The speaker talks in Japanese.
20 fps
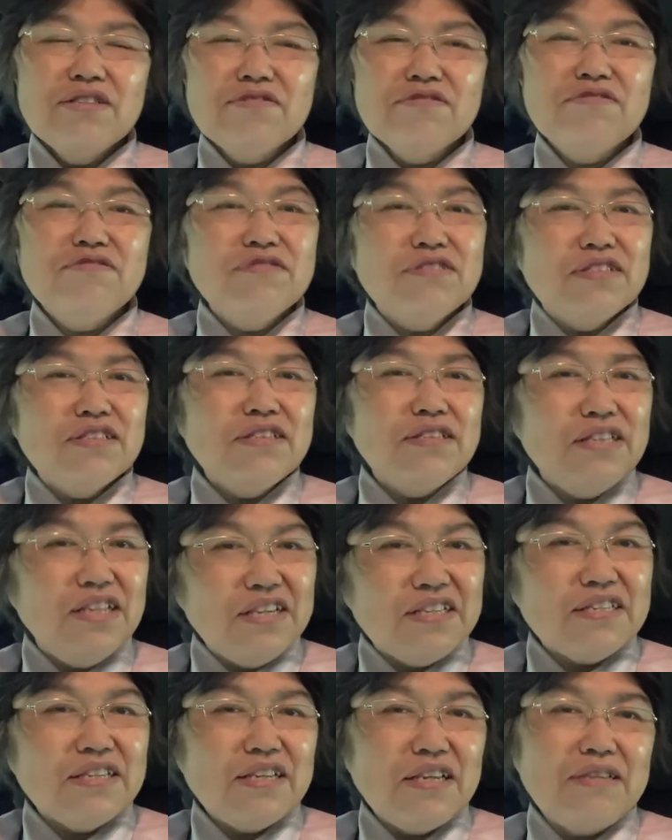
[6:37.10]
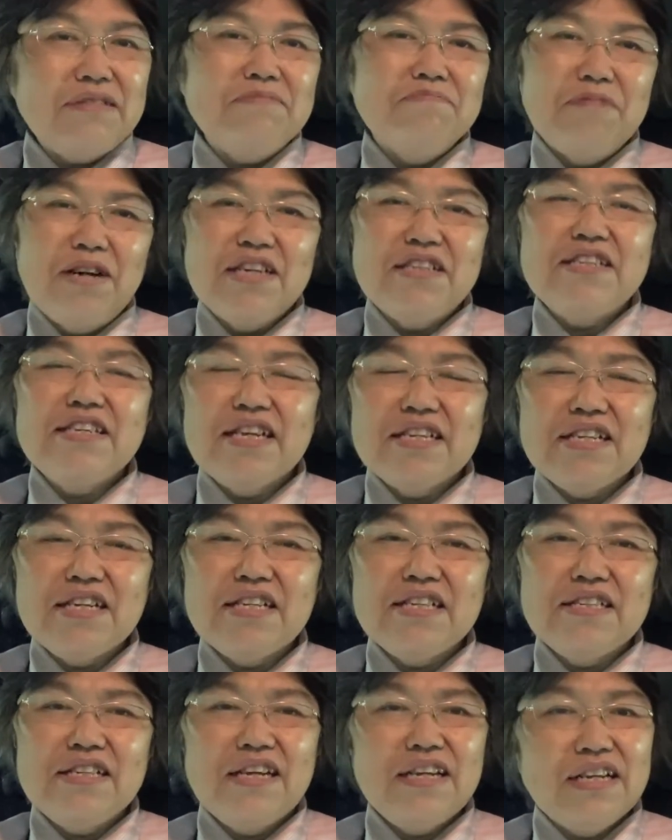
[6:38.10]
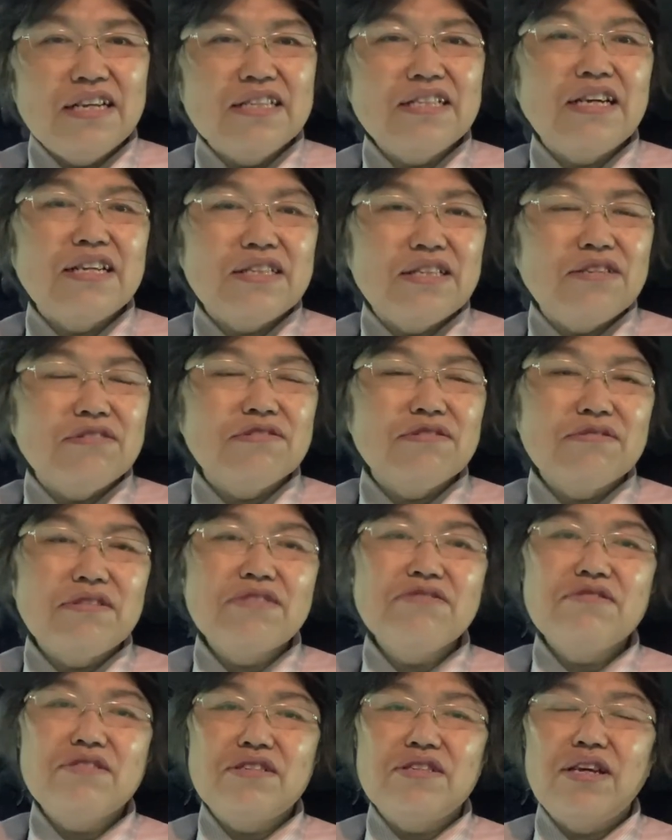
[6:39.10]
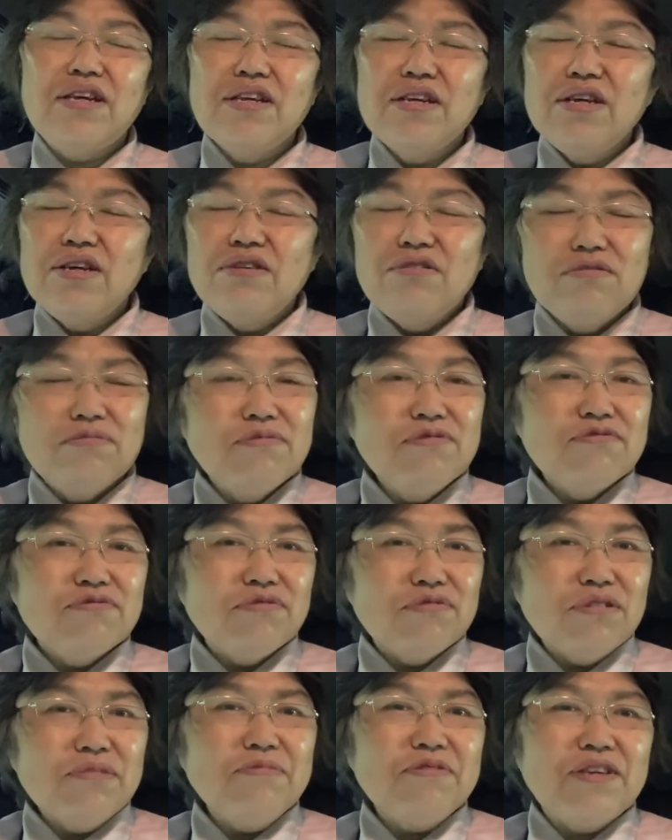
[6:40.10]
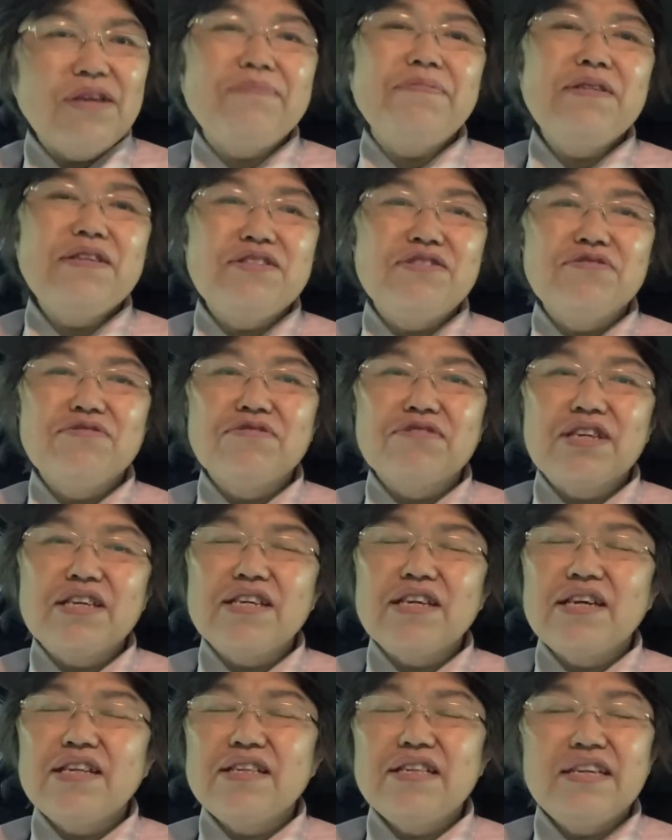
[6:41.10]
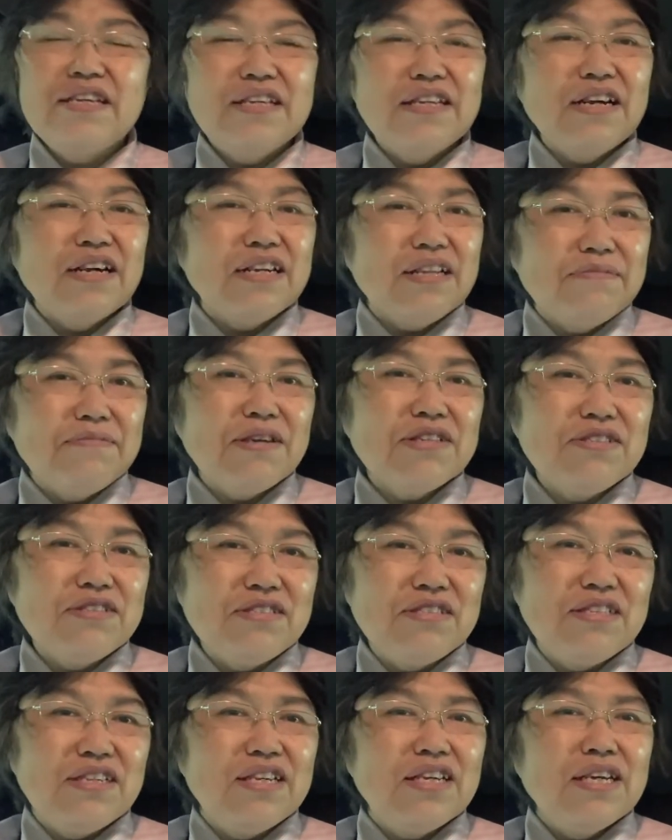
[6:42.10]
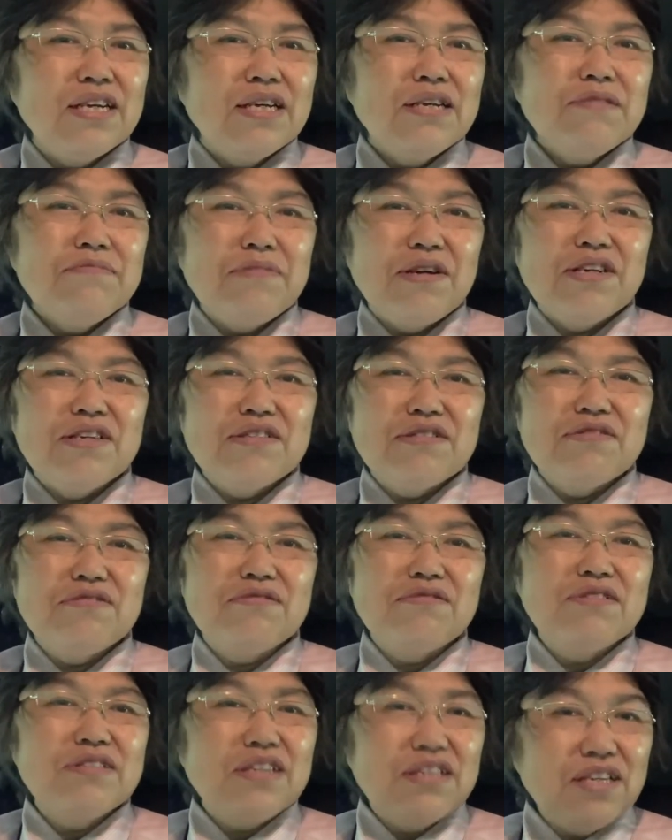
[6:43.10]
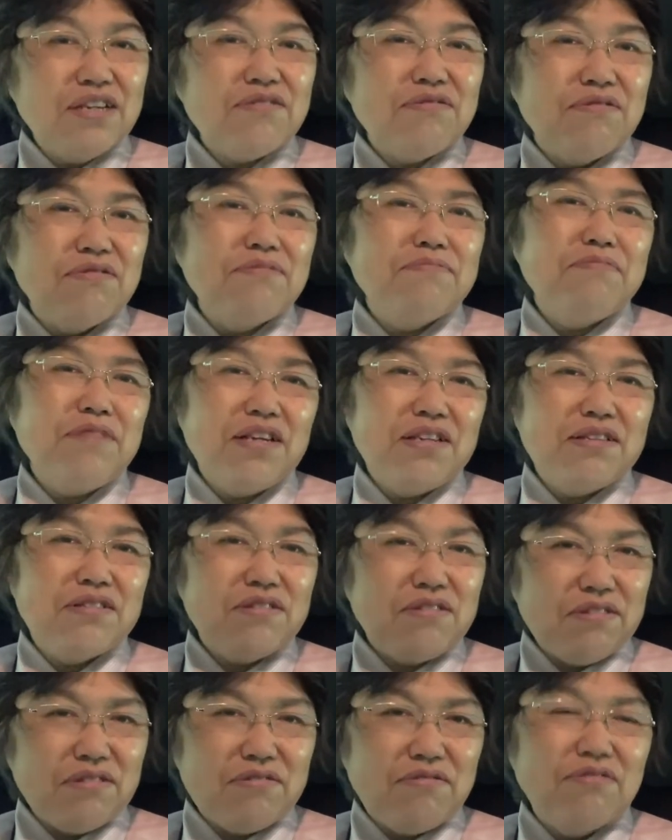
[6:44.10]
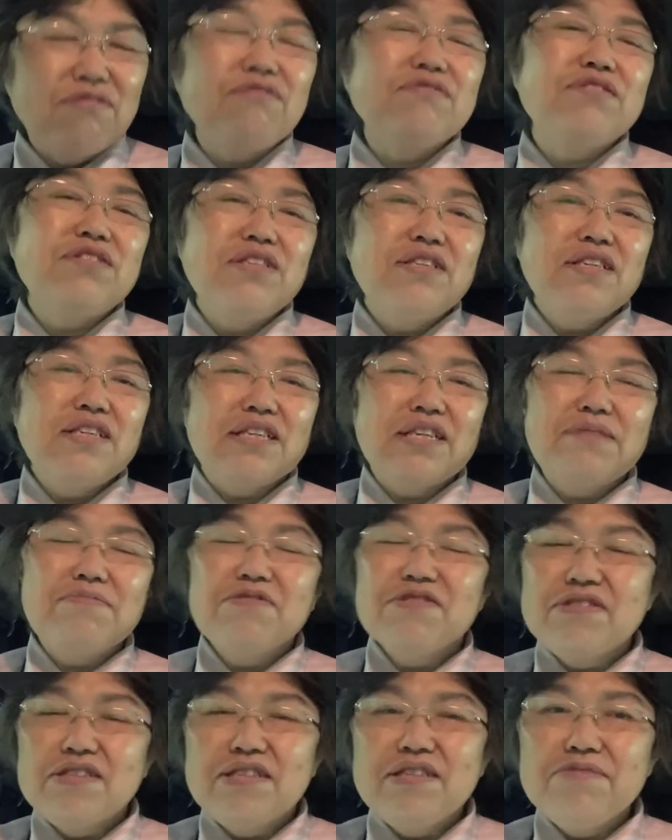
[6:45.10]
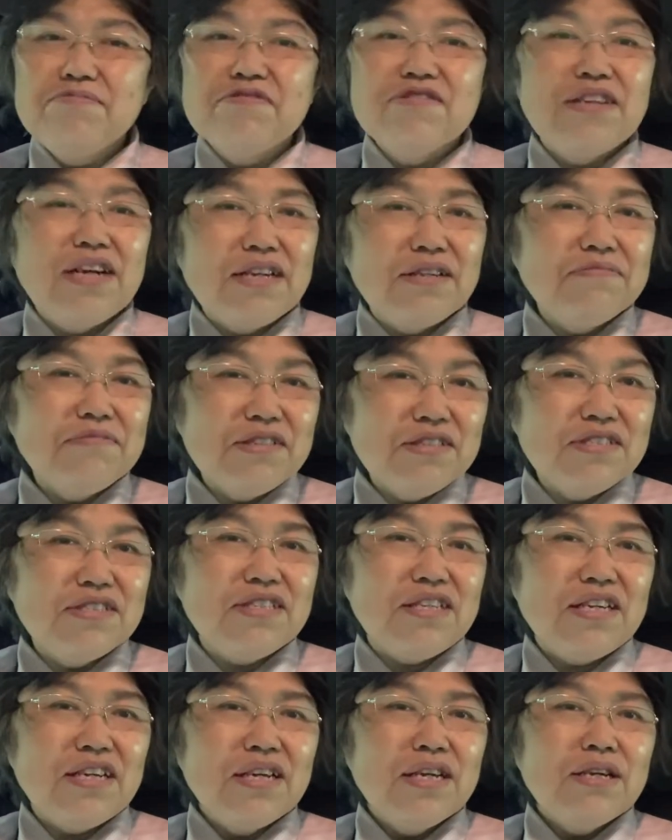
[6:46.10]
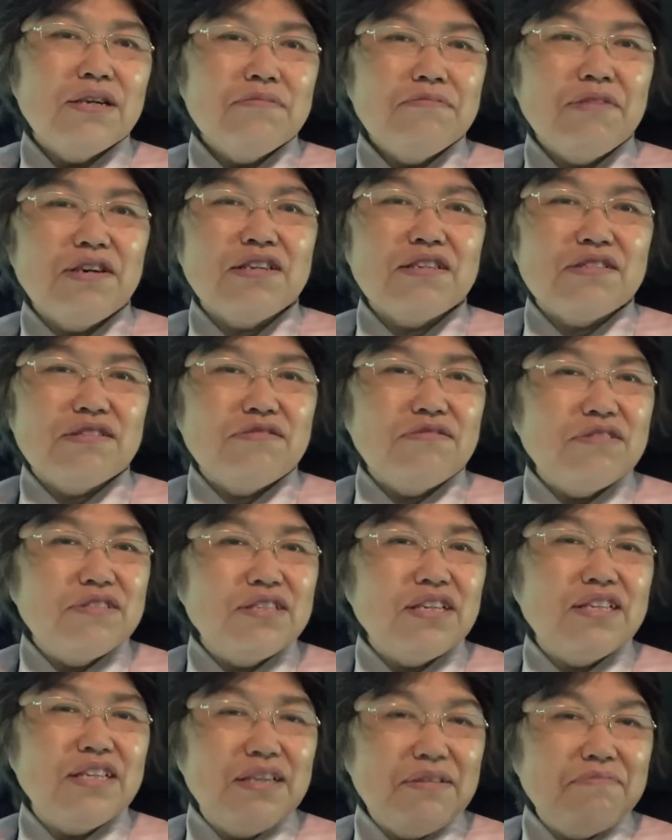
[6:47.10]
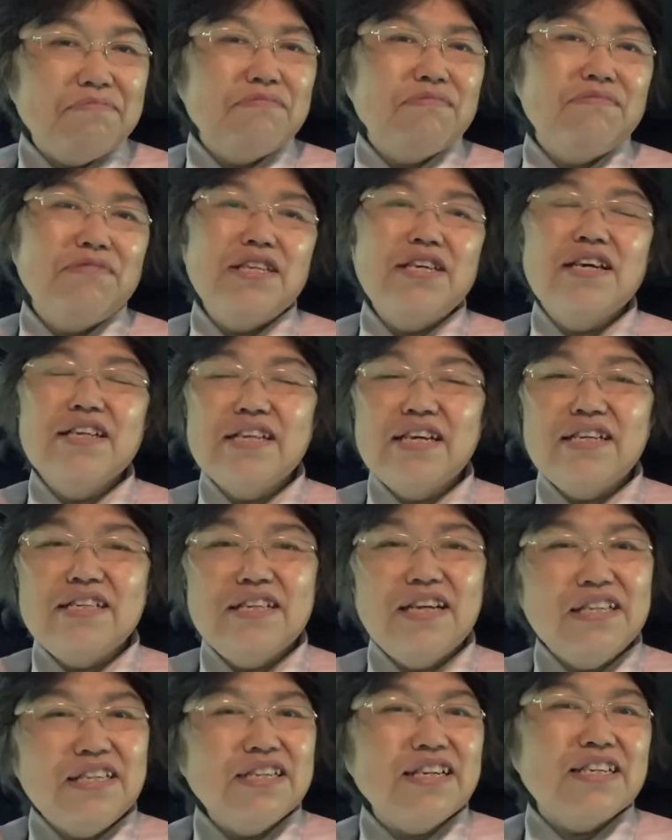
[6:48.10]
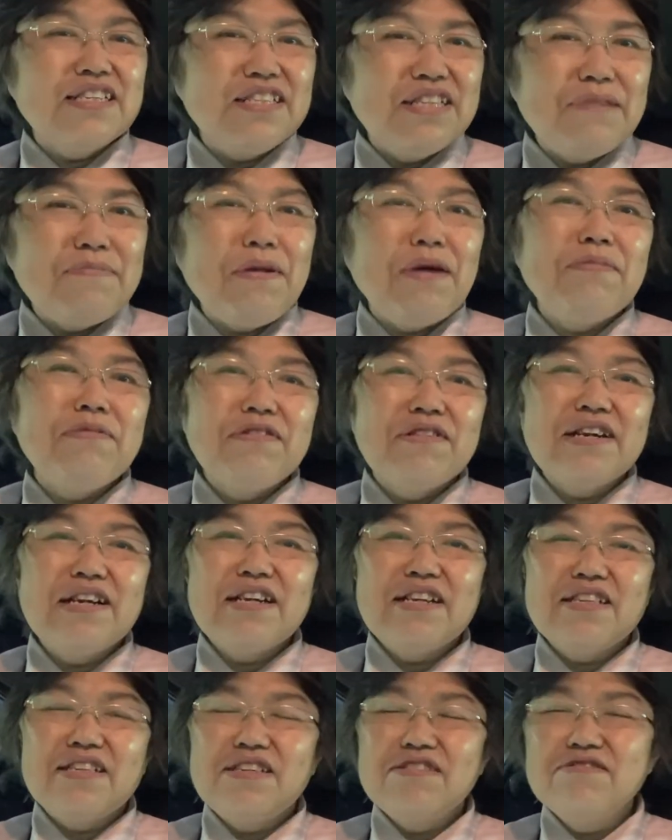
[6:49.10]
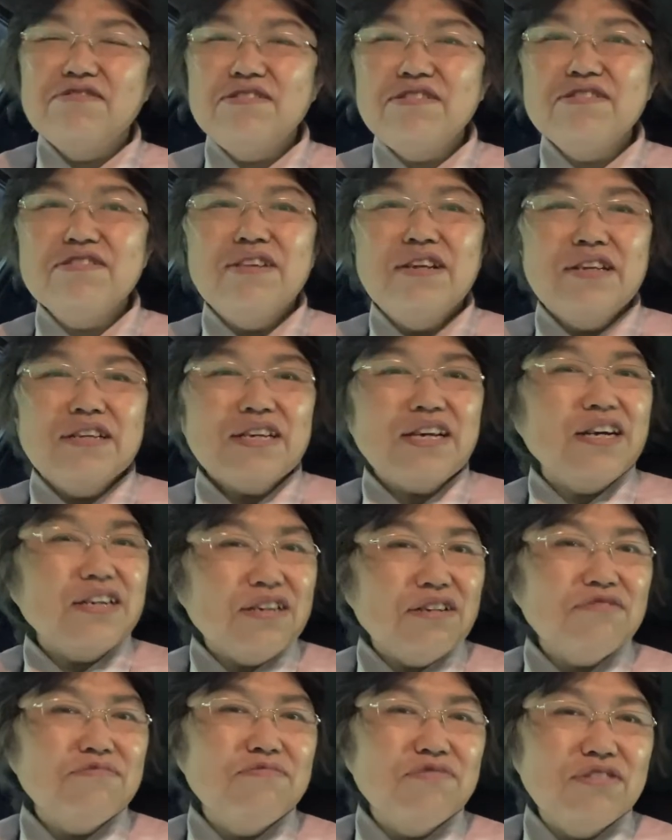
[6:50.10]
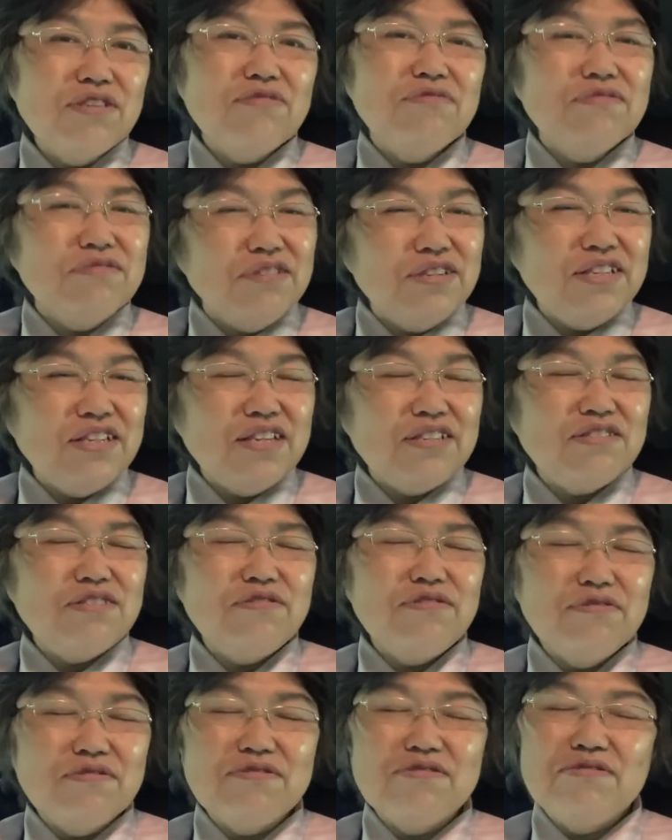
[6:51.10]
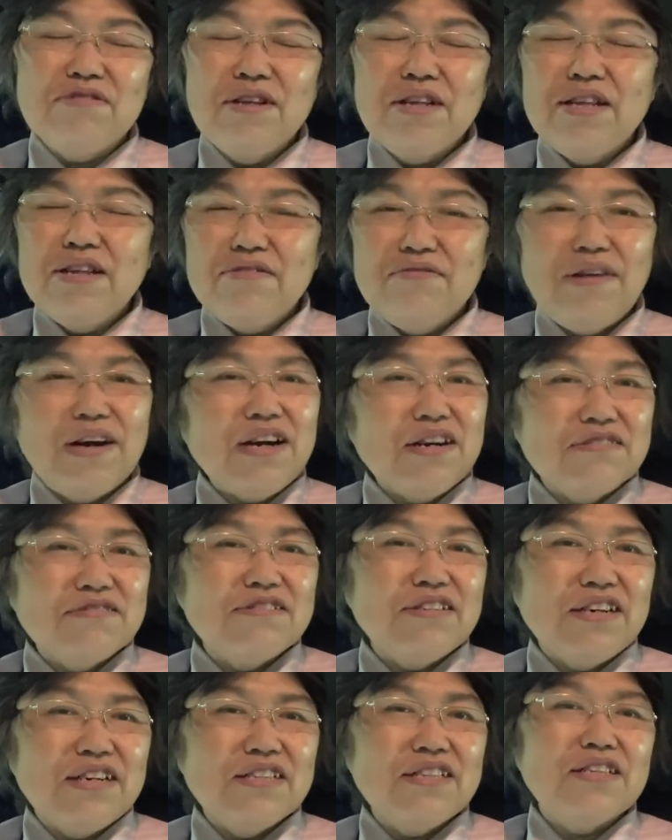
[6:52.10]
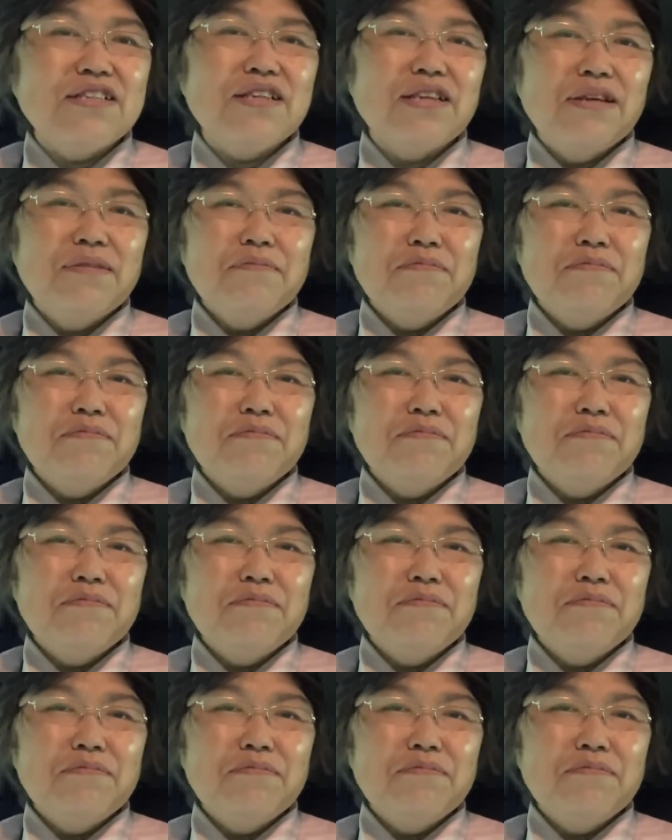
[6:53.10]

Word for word: としねまあ嫌だななんてそんな風にね思うこともやっぱり上機嫌でいられますしまあそういったねこまあ心地いい気持ちにもなりますしまあそういったね見えない何かにね守られてるっていう感覚もね本当にねよくわかるなーなんて、